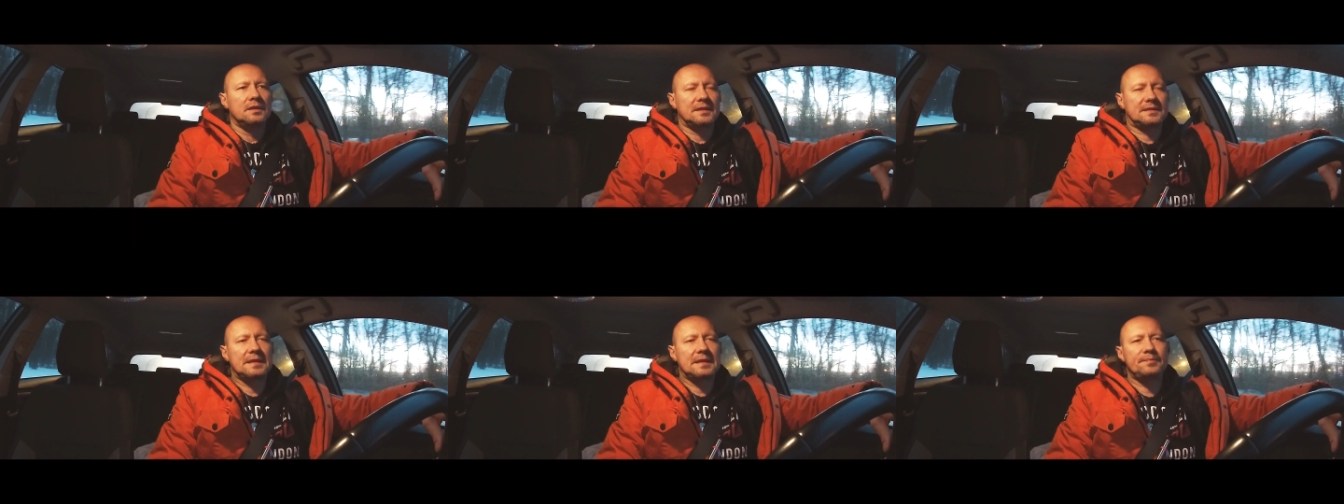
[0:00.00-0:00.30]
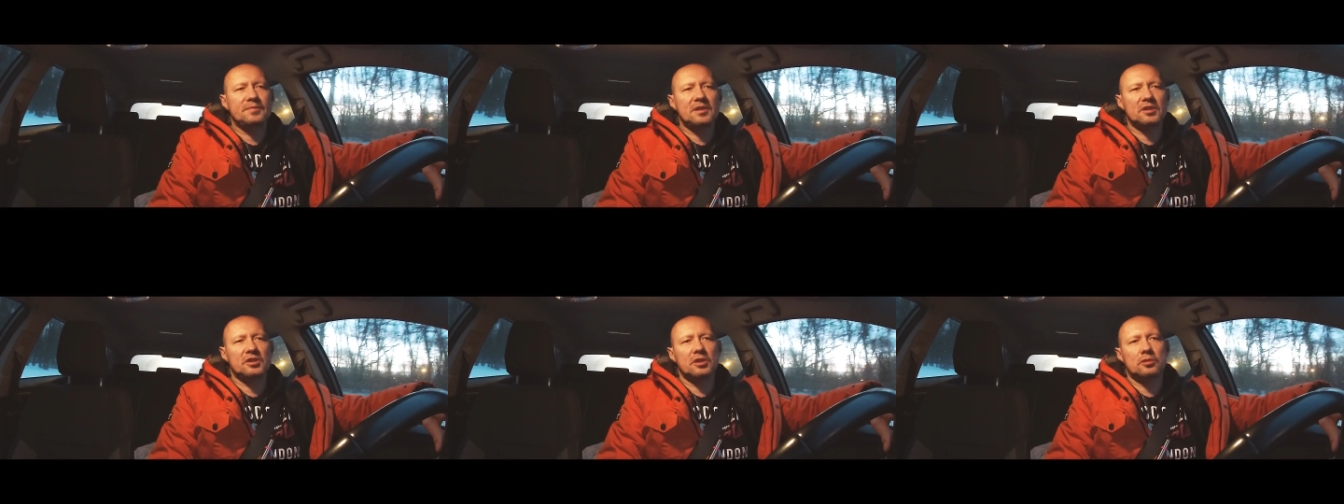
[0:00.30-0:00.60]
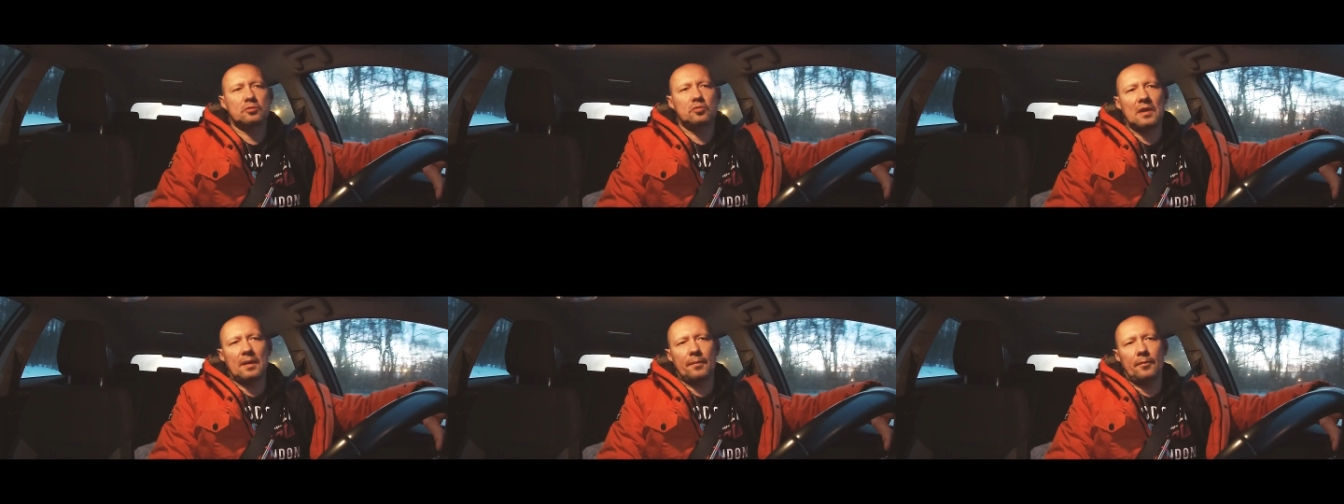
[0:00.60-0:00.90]
Następna
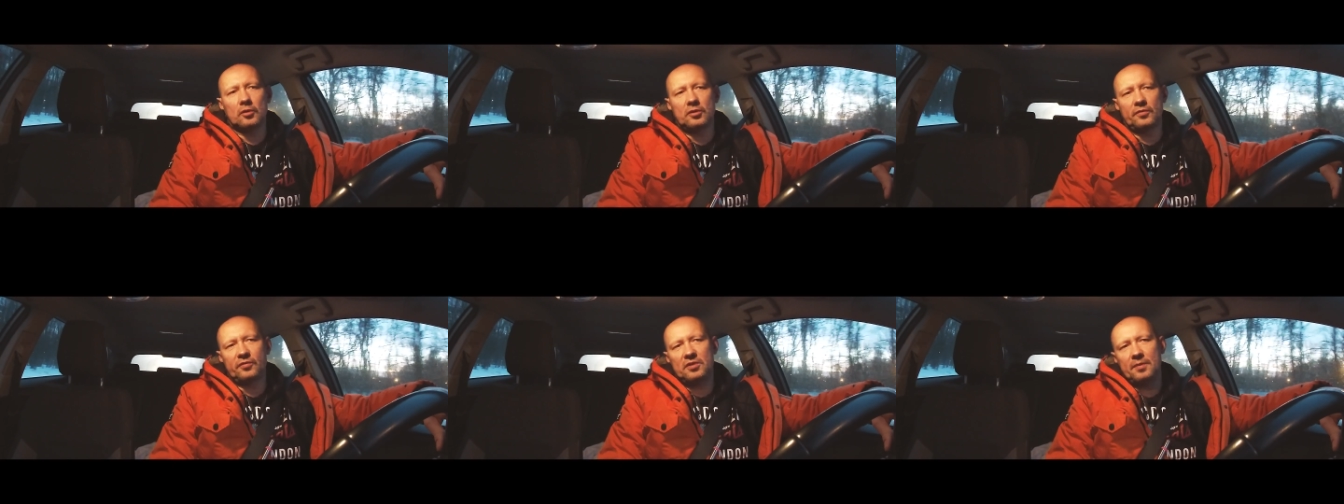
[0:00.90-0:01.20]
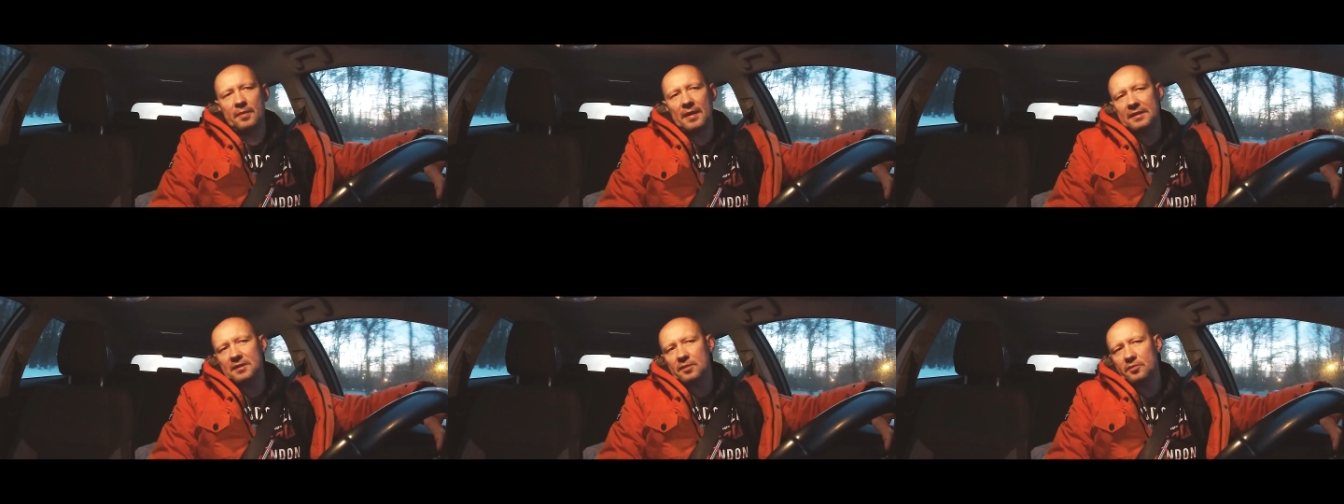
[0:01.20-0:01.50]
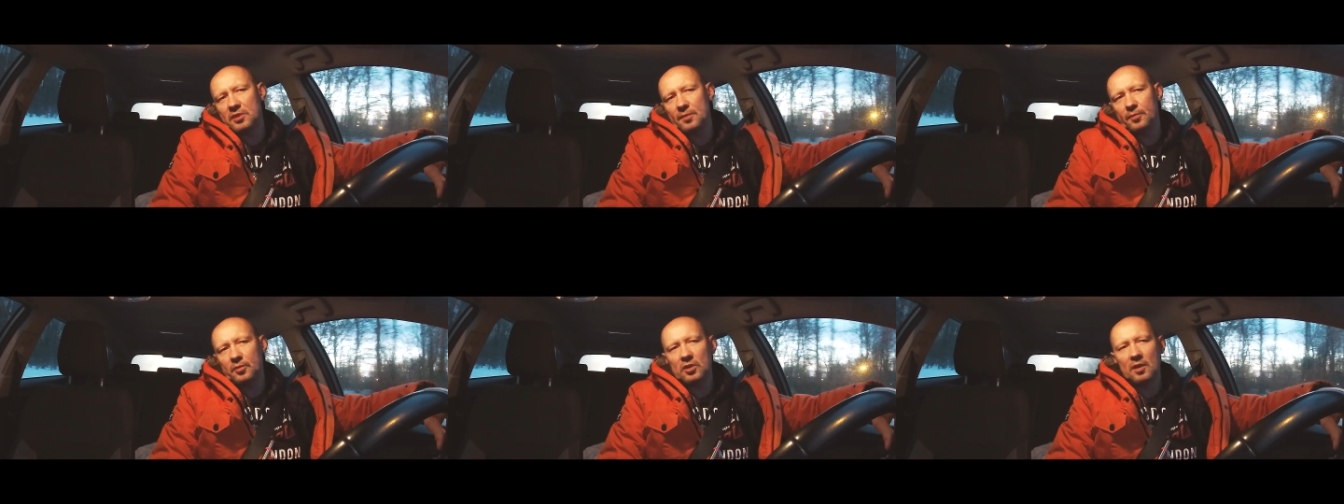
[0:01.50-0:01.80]
rzecz, która oczywiście bardzo
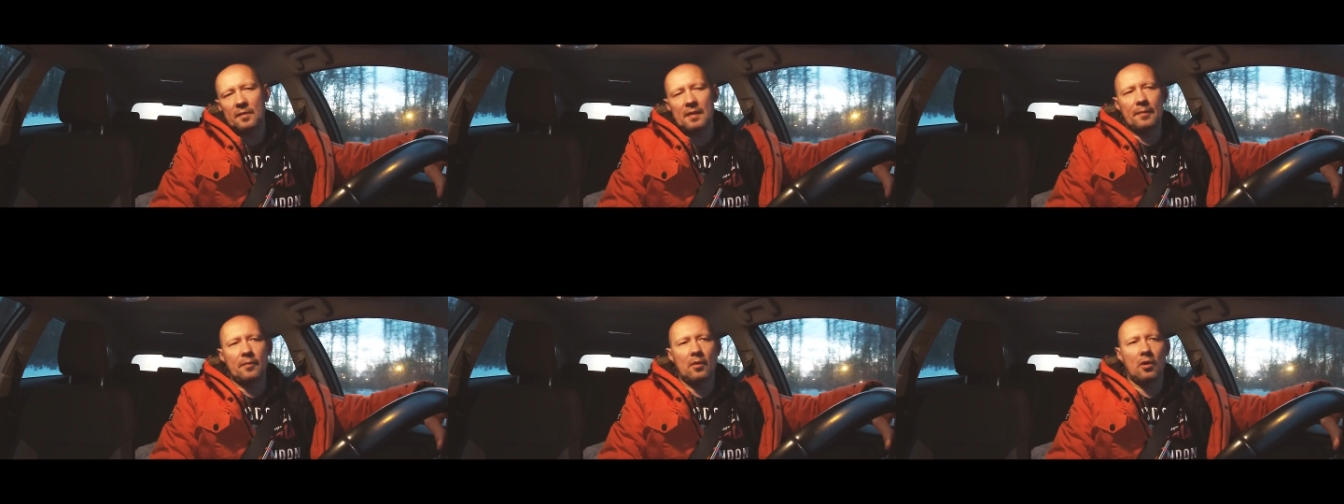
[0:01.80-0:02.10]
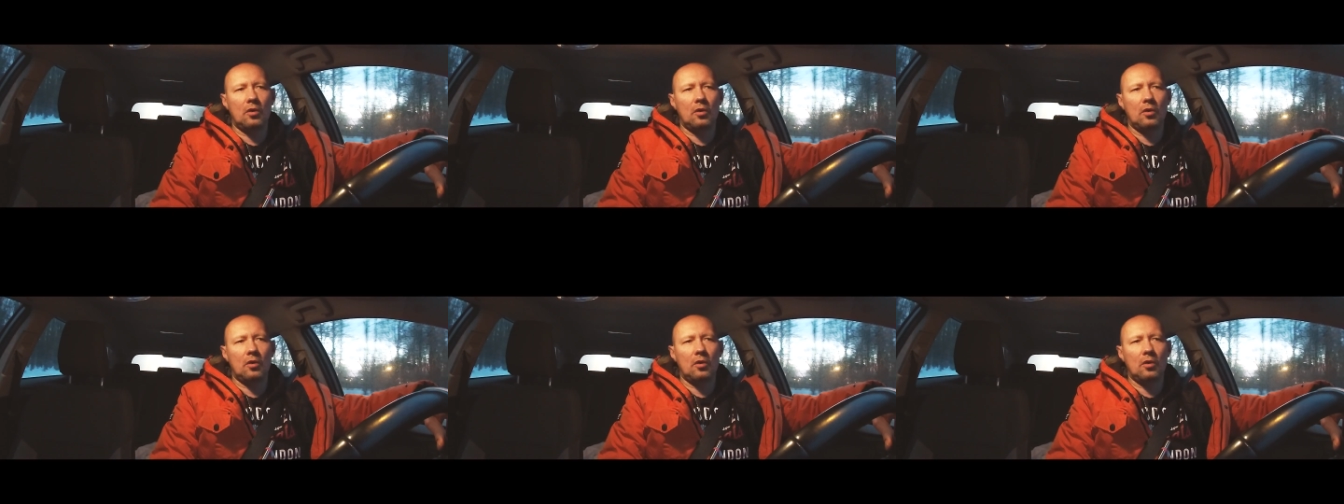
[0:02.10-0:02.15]
mi się podoba,